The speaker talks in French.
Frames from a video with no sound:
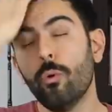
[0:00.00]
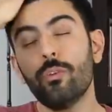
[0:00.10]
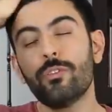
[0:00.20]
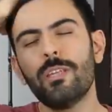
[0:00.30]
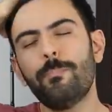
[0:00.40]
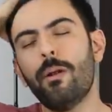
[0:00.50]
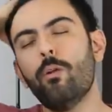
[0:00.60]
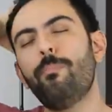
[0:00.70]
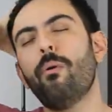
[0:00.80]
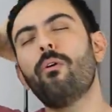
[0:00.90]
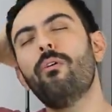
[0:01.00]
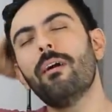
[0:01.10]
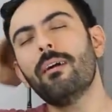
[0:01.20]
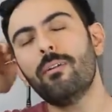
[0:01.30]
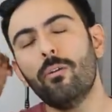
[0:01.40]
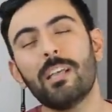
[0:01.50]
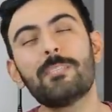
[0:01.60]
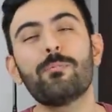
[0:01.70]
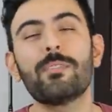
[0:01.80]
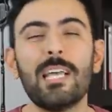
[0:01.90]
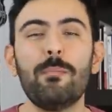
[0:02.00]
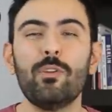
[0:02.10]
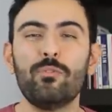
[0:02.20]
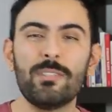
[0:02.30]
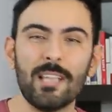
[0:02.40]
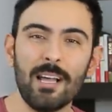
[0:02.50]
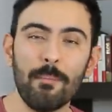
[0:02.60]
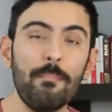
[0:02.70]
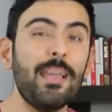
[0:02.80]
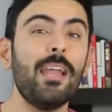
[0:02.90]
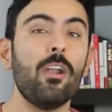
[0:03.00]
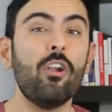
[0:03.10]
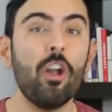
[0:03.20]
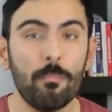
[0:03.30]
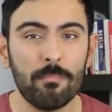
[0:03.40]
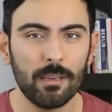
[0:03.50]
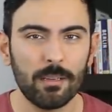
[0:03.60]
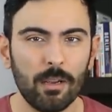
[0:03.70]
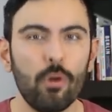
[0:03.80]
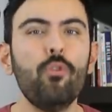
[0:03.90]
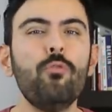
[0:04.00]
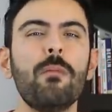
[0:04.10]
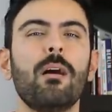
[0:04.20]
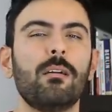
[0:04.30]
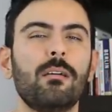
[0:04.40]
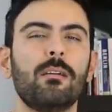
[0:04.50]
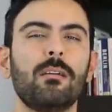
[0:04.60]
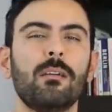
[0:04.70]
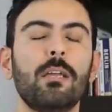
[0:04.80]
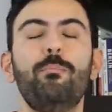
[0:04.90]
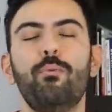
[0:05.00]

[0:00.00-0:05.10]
Non, ce n'est pas le pangolin le responsable de tout ça, mais l'homme, l'humain, et